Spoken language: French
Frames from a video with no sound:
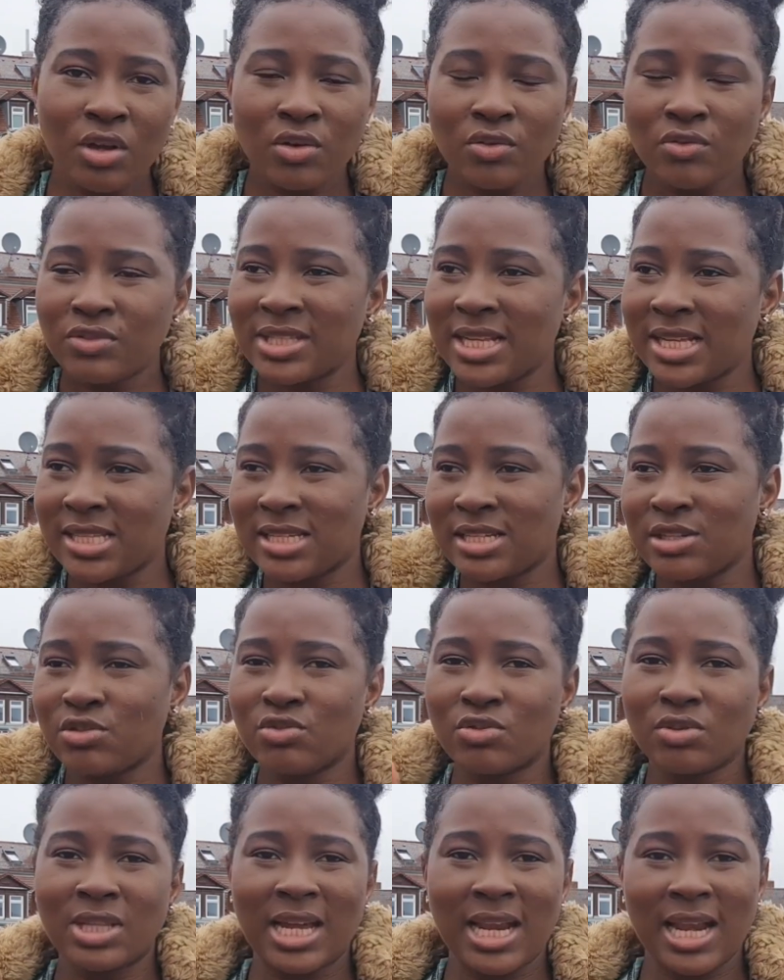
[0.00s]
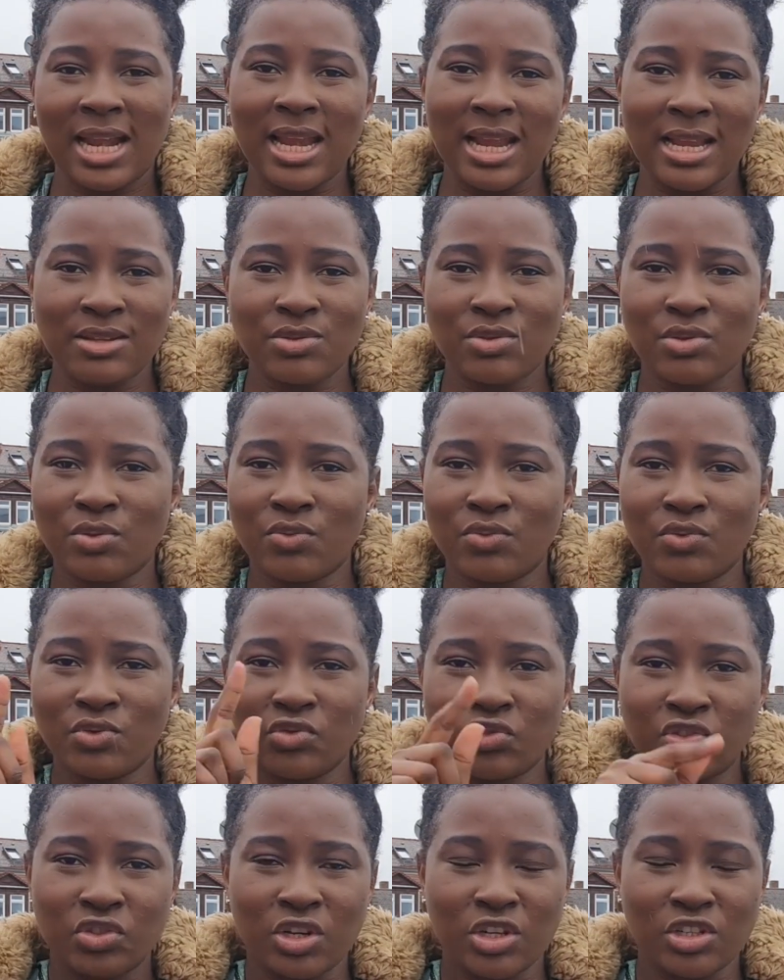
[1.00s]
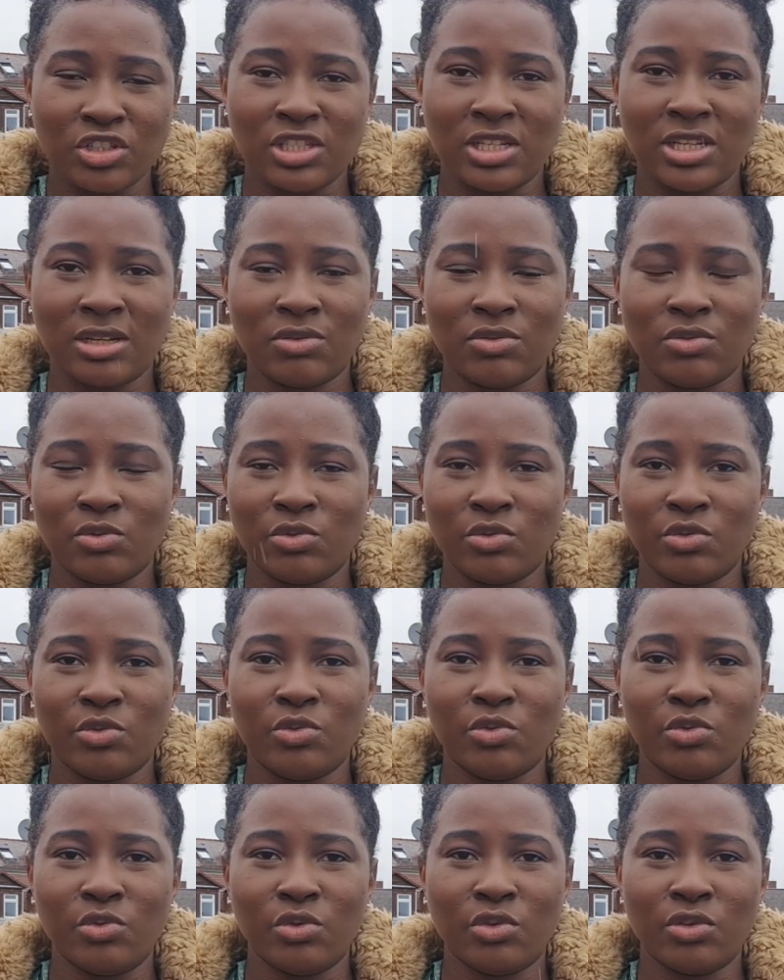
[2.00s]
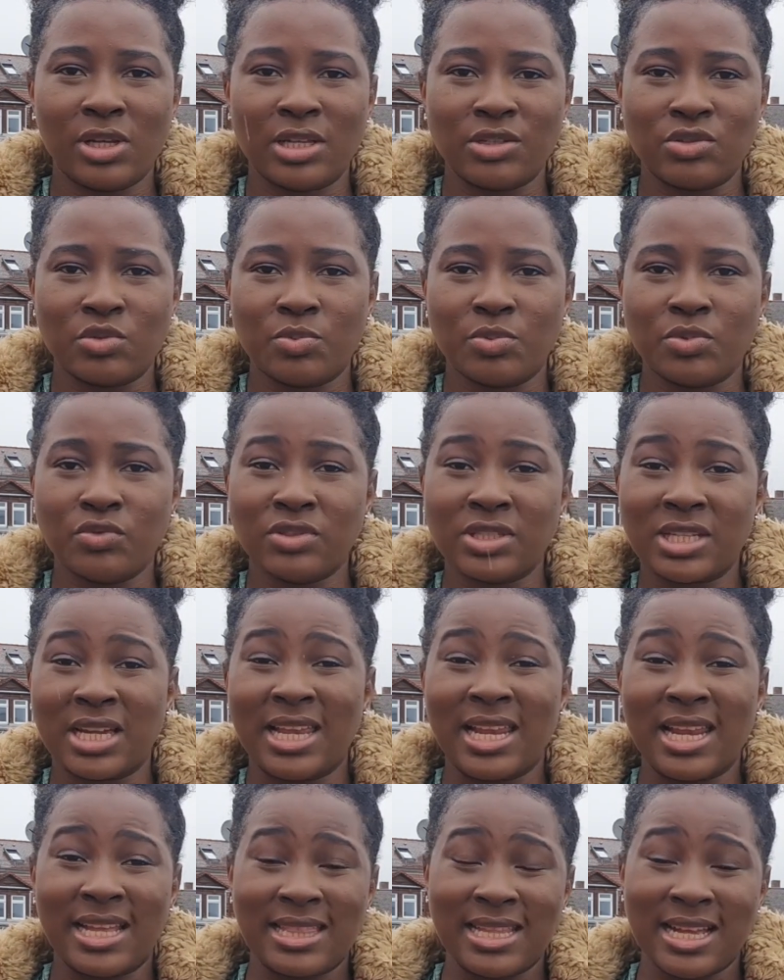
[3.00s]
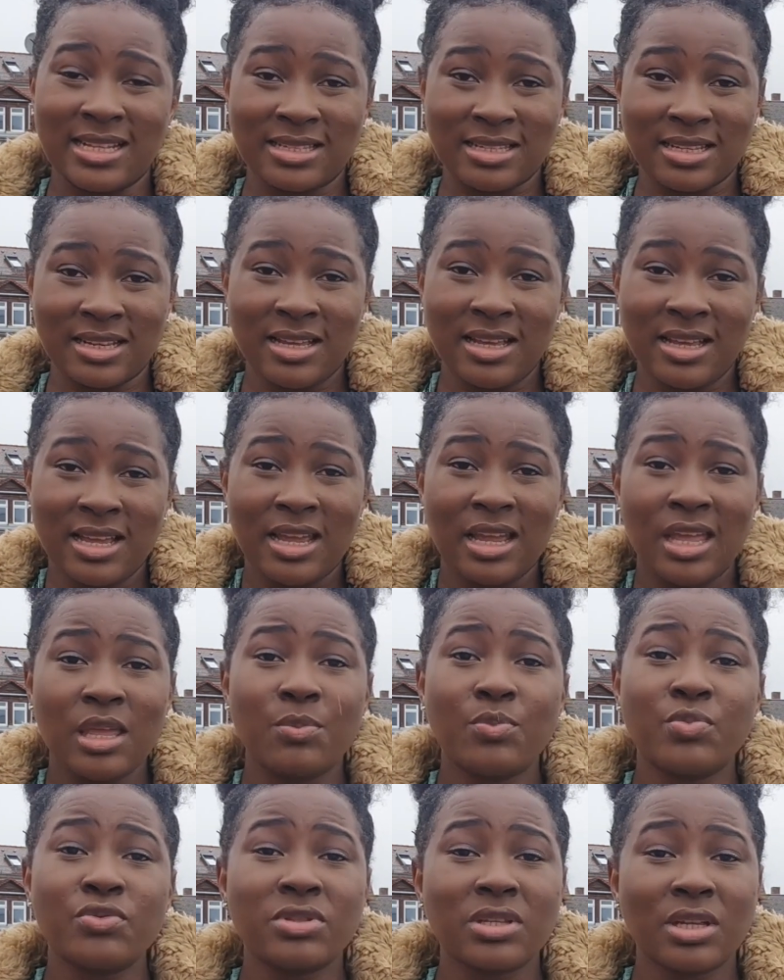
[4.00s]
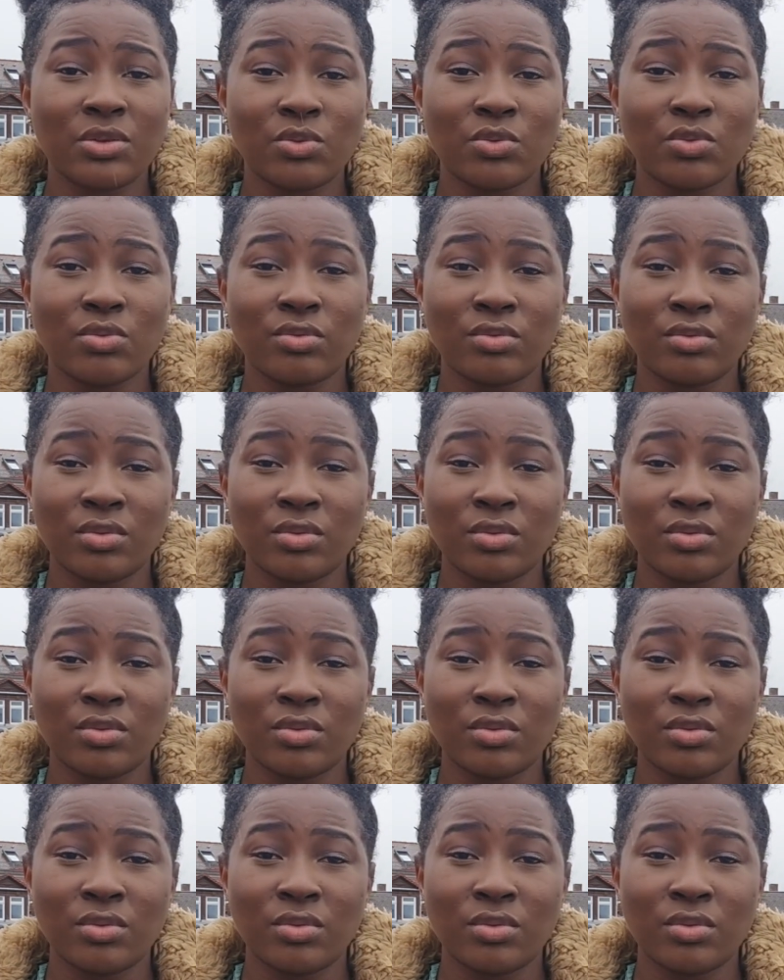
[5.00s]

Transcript: Vous entrez juste dans la lettre, vous changez le, nom de l'entreprise, vous changez la date. Et puis c'est tout.